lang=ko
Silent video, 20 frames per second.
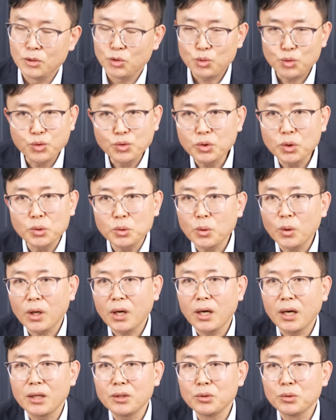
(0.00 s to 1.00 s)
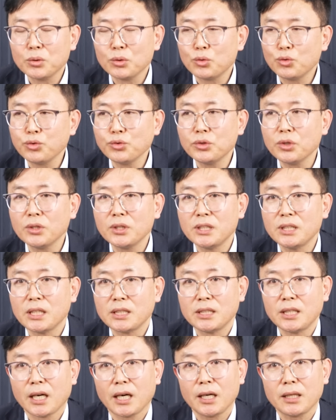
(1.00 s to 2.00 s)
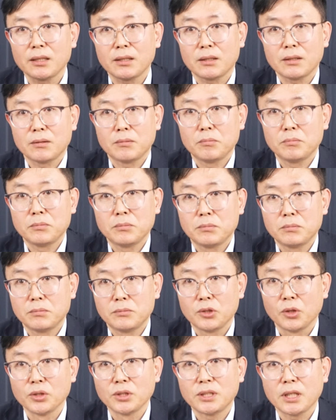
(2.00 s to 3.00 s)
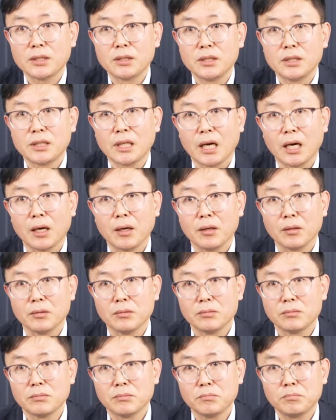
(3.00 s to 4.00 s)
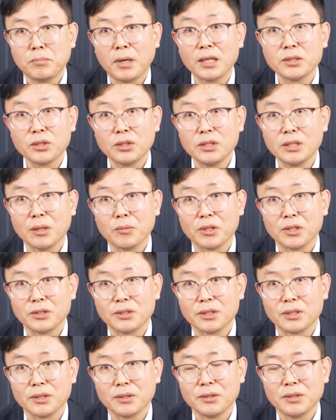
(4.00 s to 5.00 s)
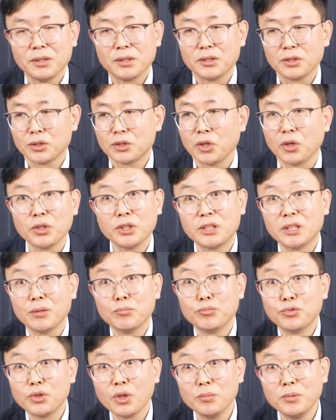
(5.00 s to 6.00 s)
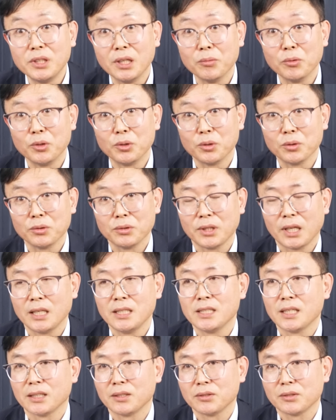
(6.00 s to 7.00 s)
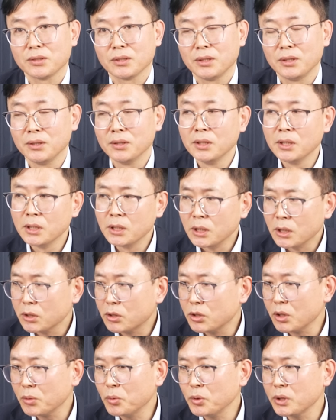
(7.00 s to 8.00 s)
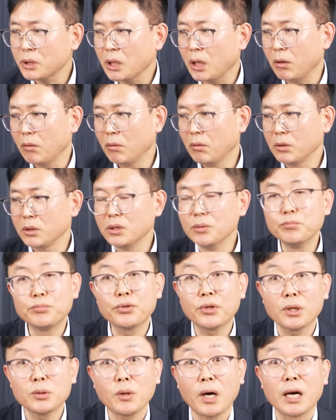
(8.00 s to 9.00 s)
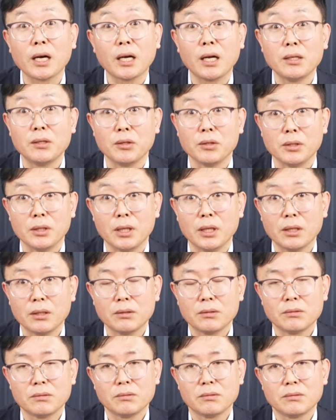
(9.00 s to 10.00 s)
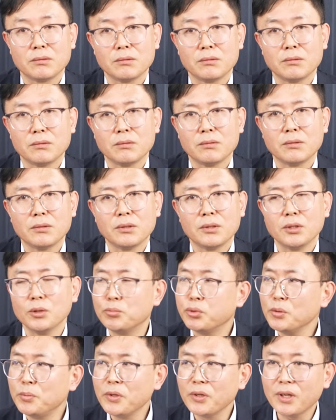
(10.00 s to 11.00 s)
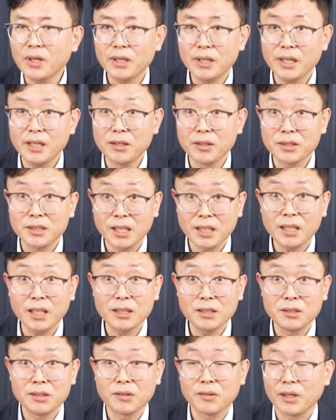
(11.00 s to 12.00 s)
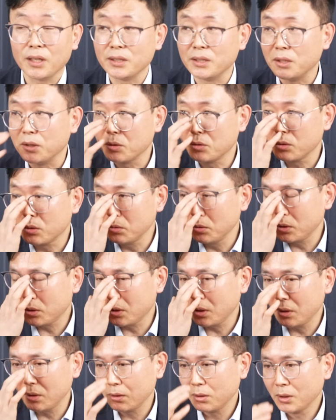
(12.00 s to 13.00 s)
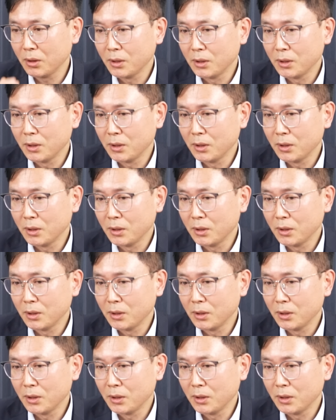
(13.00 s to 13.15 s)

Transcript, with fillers: 충전소 가가지고 충전 기다리다가 전기차들이 다 방전이 나버렸잖아요. 그래서 전기차 무덤이 돼버리고 난리 났었잖아요. 그걸 보니까 인프라도 안 깔려있네? 불편하네? 이렇게 생각이 들 거 아니에요. 그러니까